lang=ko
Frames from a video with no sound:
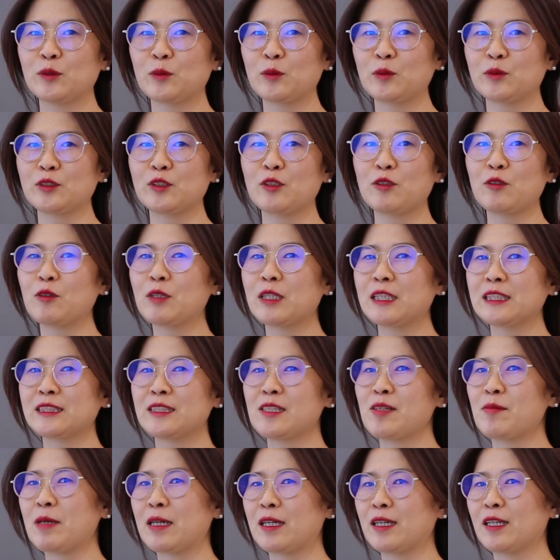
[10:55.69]
꼭
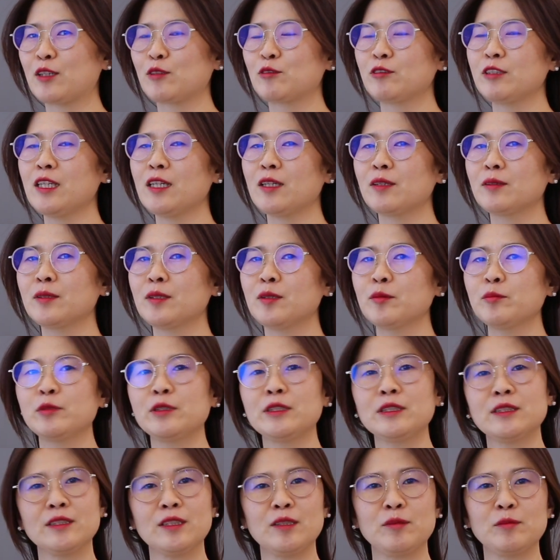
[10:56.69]
성공하시길 바라고요
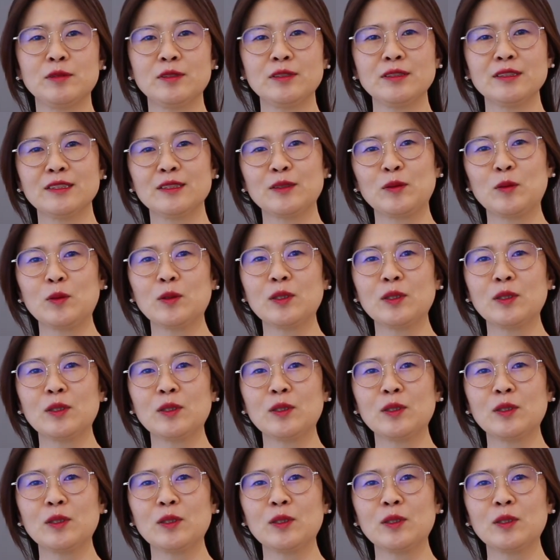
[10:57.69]
프리쌤은